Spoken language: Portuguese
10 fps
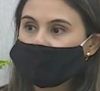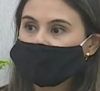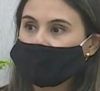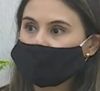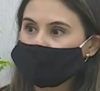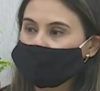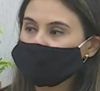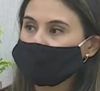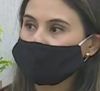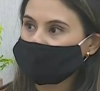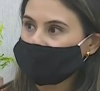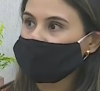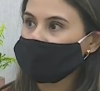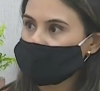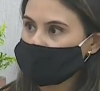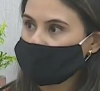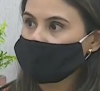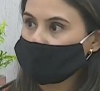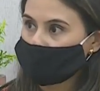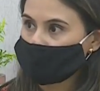Então essa
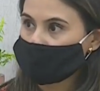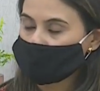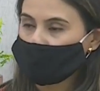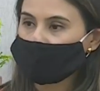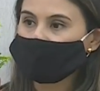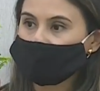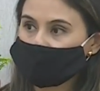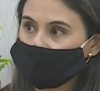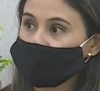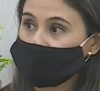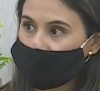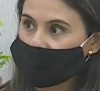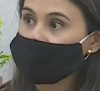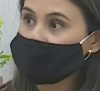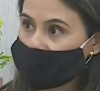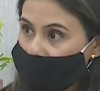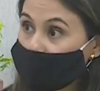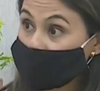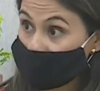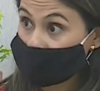supervalorização do professor eu vejo que já está
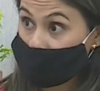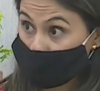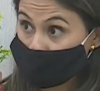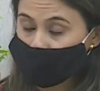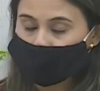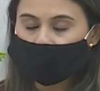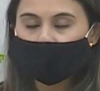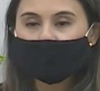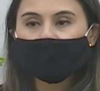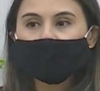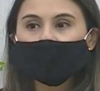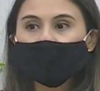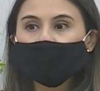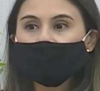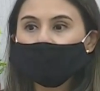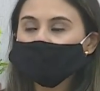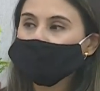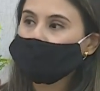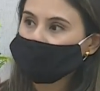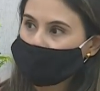acontecendo. E
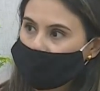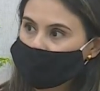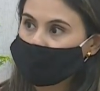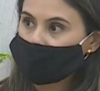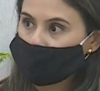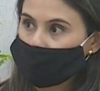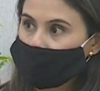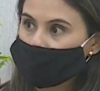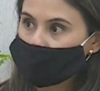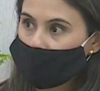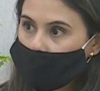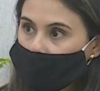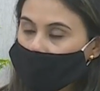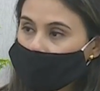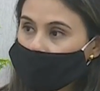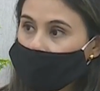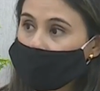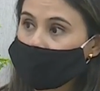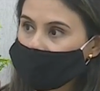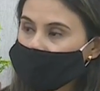esse contato família-escola,
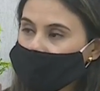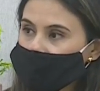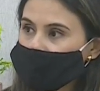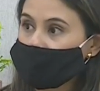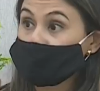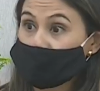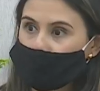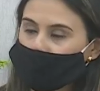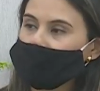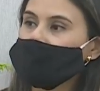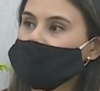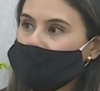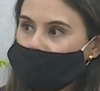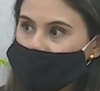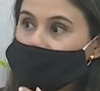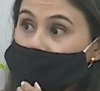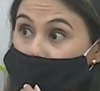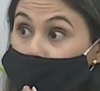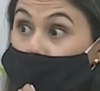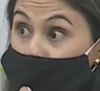ele precisa, já precisava
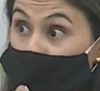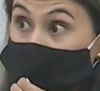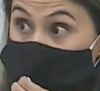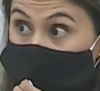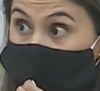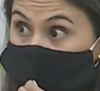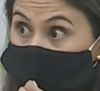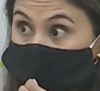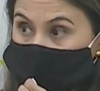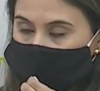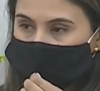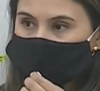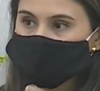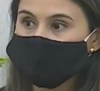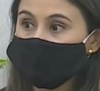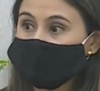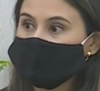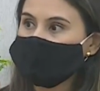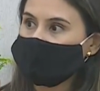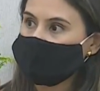ser muito maior, certo?
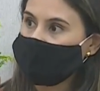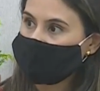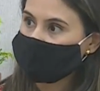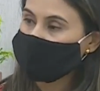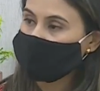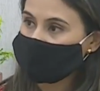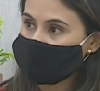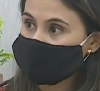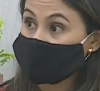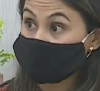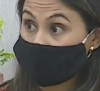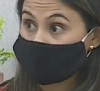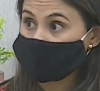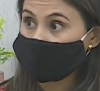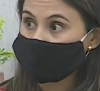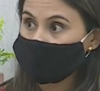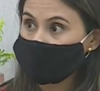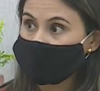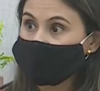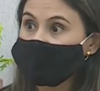E agora, com a questão da
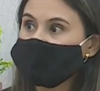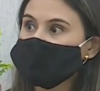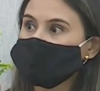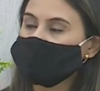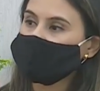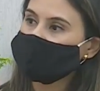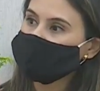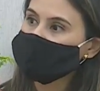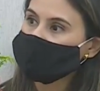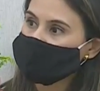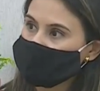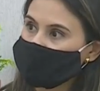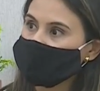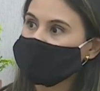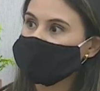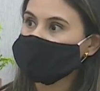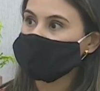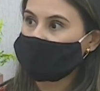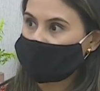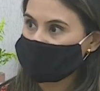pandemia, esperamos que sim, que
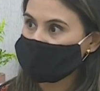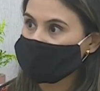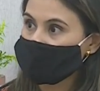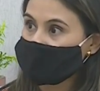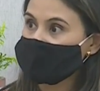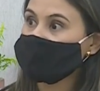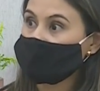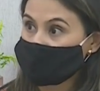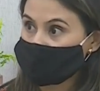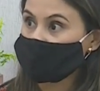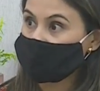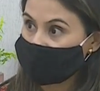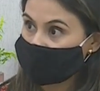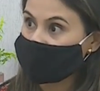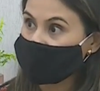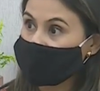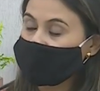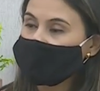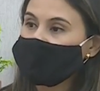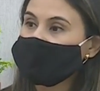esses laços se consolidem
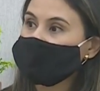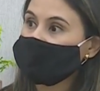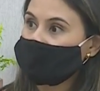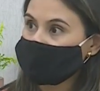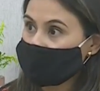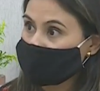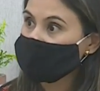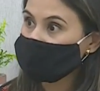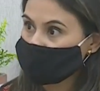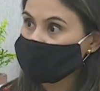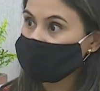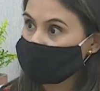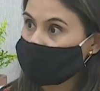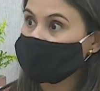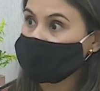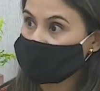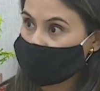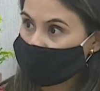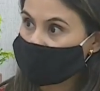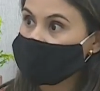e que caminhemos juntos,
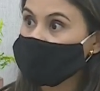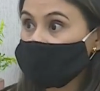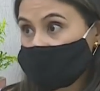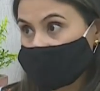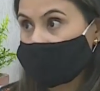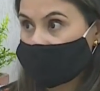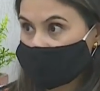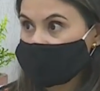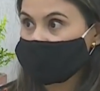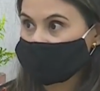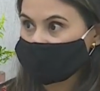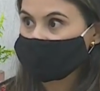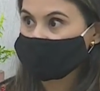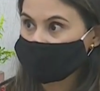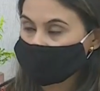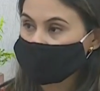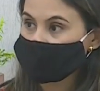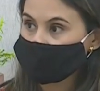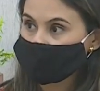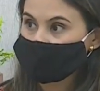professores e pais. Isso
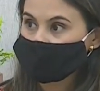aí.